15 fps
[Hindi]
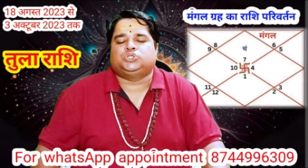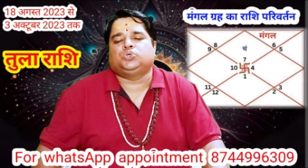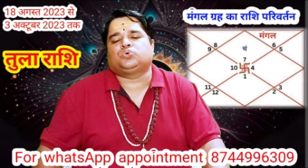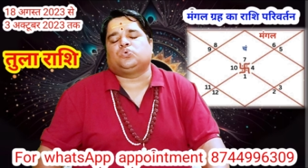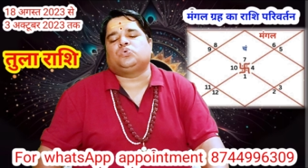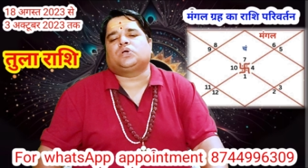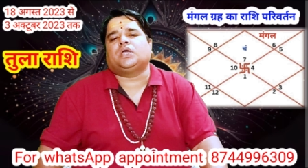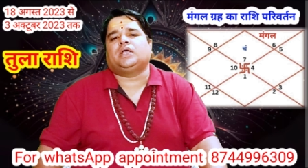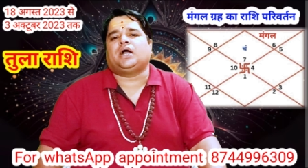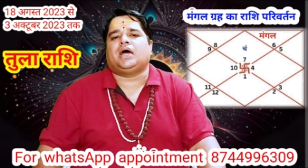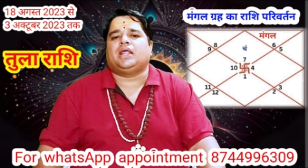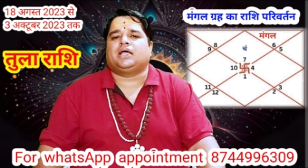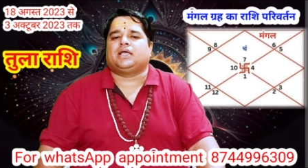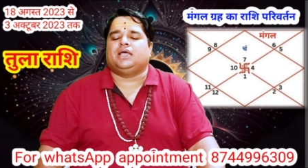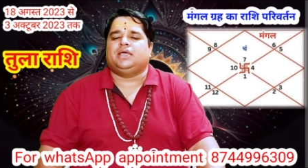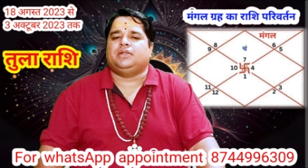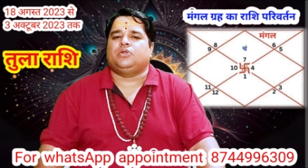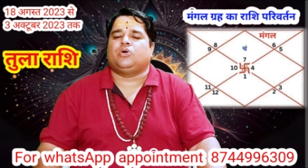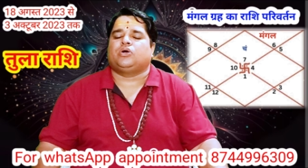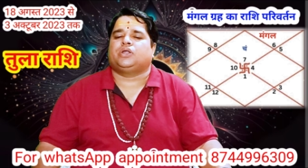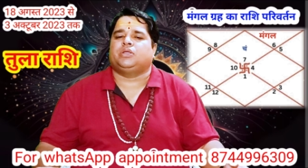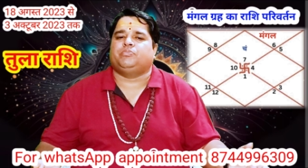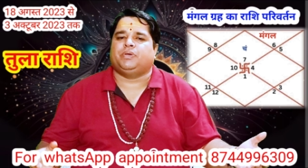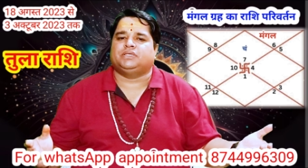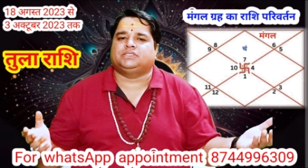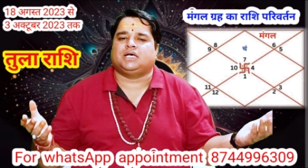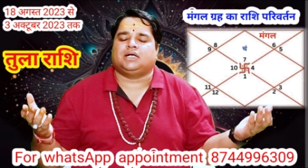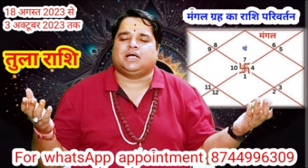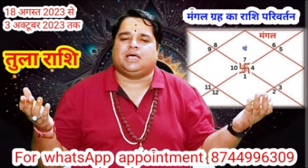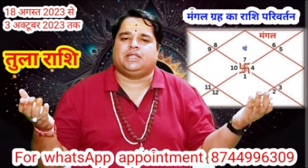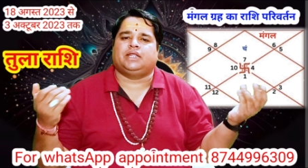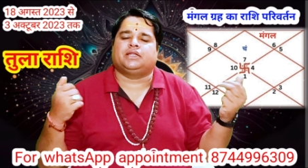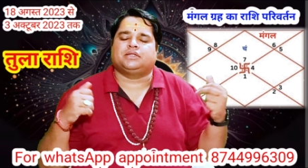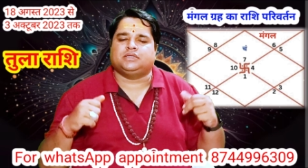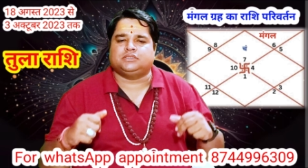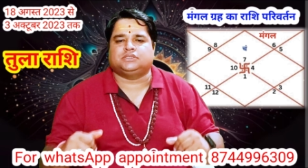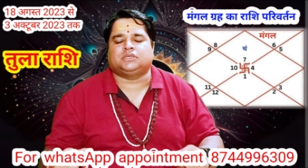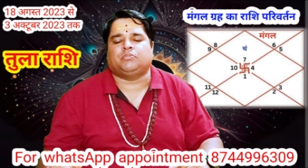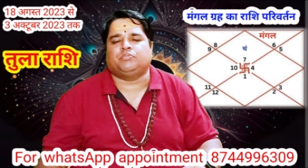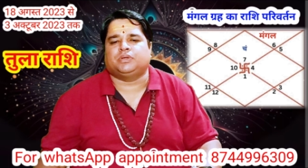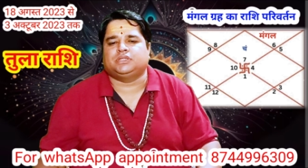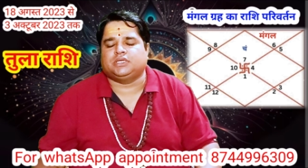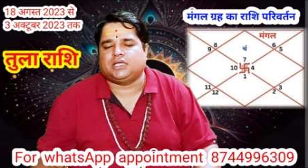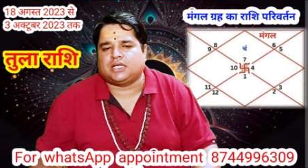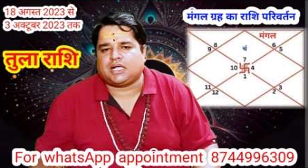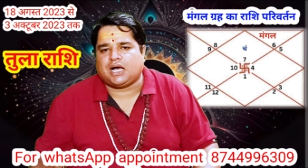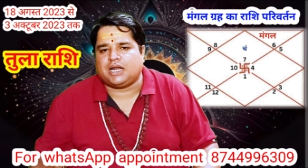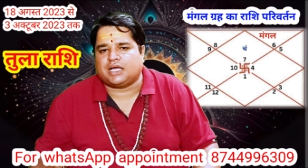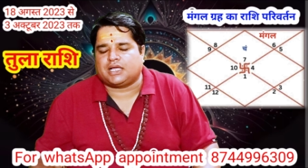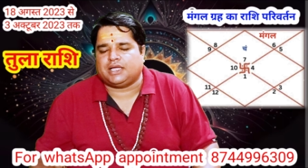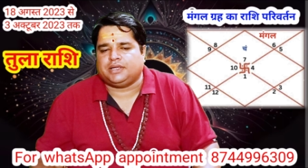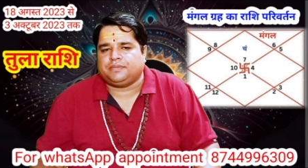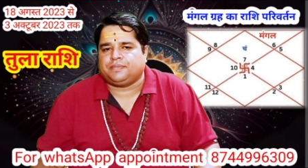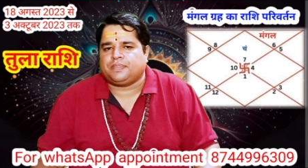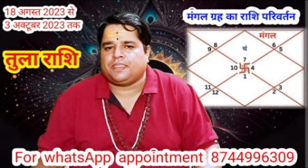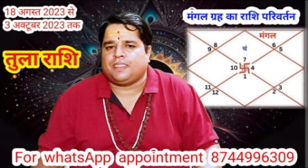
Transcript: सुखों के कारक हैं नौकरी पैसा करियर संपत्ति के कारक हैं